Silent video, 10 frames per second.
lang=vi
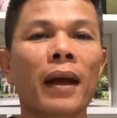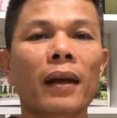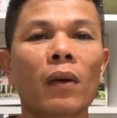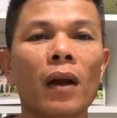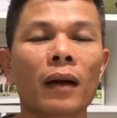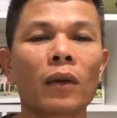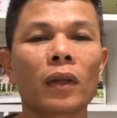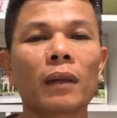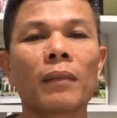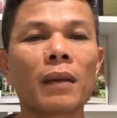bạn nào lần
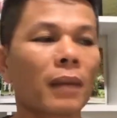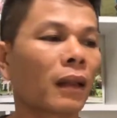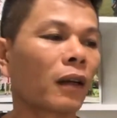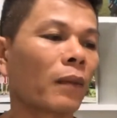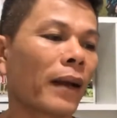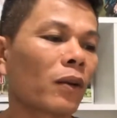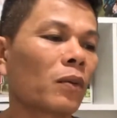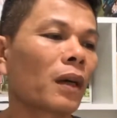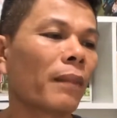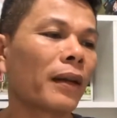đầu tiên biết mình thì các
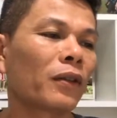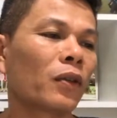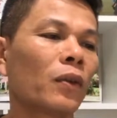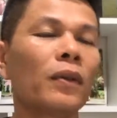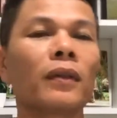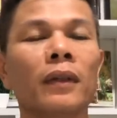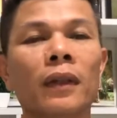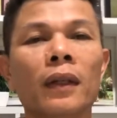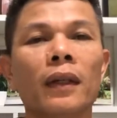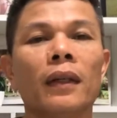bạn cũng comment xuống
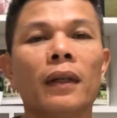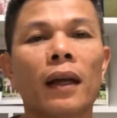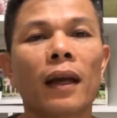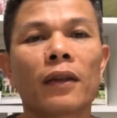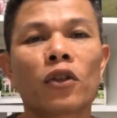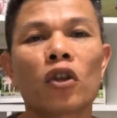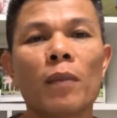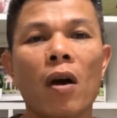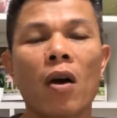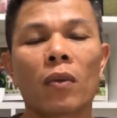à,
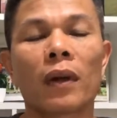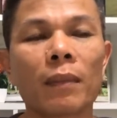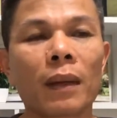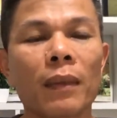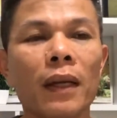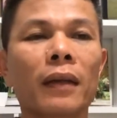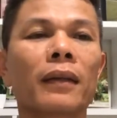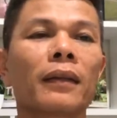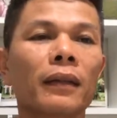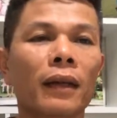số 1 để mình
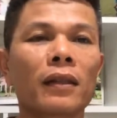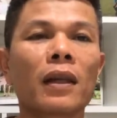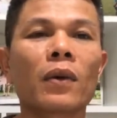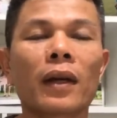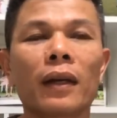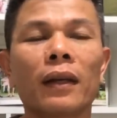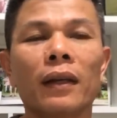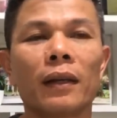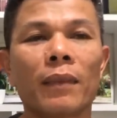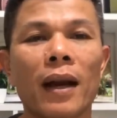biết để sau
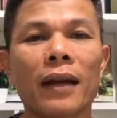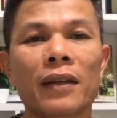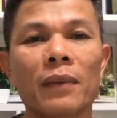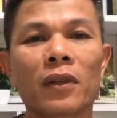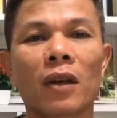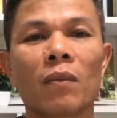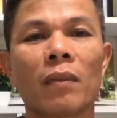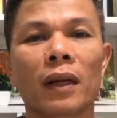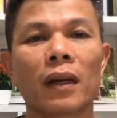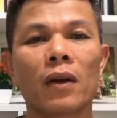khi mà livestream
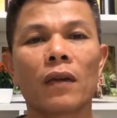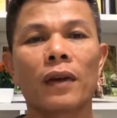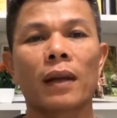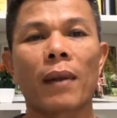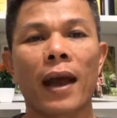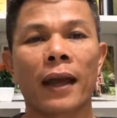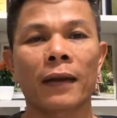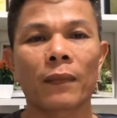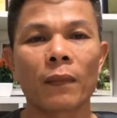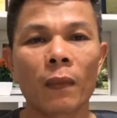xong mình kết nối với các
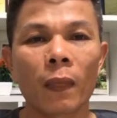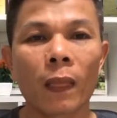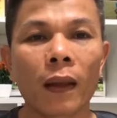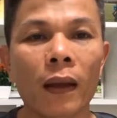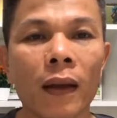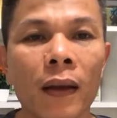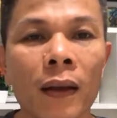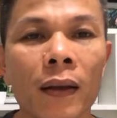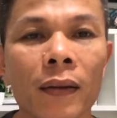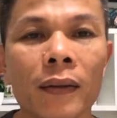bạn
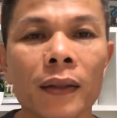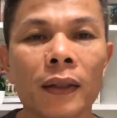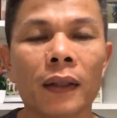à,